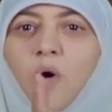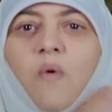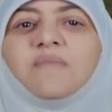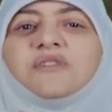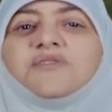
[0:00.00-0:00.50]

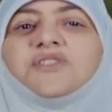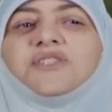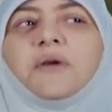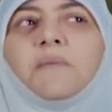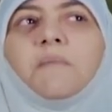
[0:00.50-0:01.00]
هو
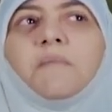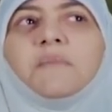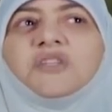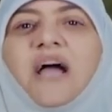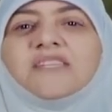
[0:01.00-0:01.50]
مش
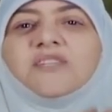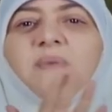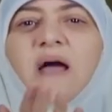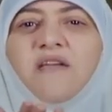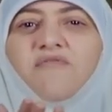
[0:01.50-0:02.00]
مش حاسس
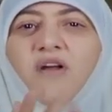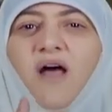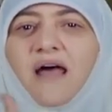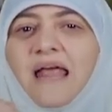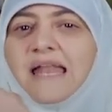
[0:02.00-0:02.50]
باي
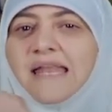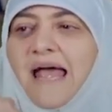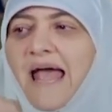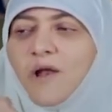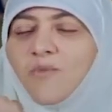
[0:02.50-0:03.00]
فرحه لان
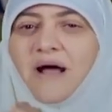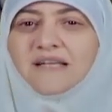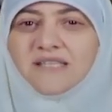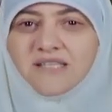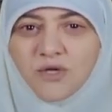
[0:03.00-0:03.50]
اهله
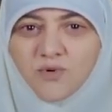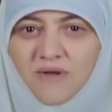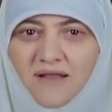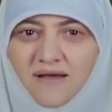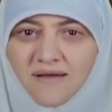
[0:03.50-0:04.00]
محسسينه
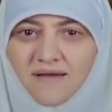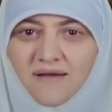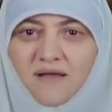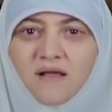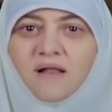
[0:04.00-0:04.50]
بكده
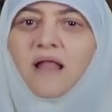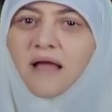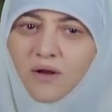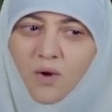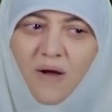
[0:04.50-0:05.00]

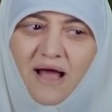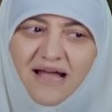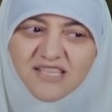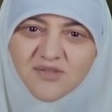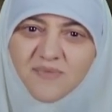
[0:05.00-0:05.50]
لكن هو
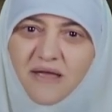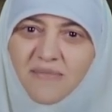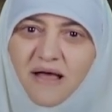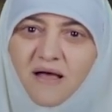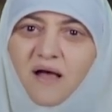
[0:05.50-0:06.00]
حاسس بايه
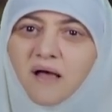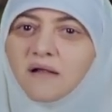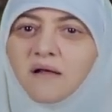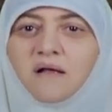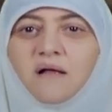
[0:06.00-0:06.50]
بقى
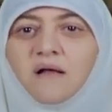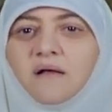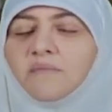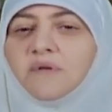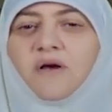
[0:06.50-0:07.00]

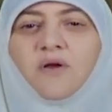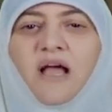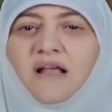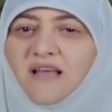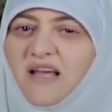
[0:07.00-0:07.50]
انا
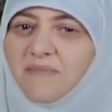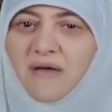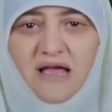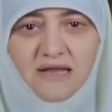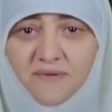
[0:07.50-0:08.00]
ضيعت حلم
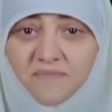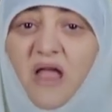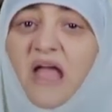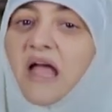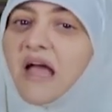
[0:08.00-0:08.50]
اهلي
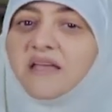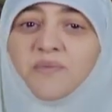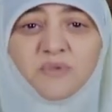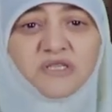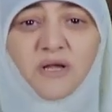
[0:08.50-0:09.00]

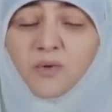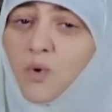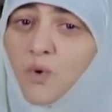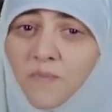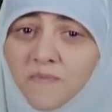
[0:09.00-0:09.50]
خيبت
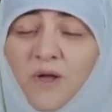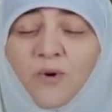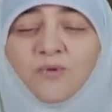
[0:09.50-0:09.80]
ظنهم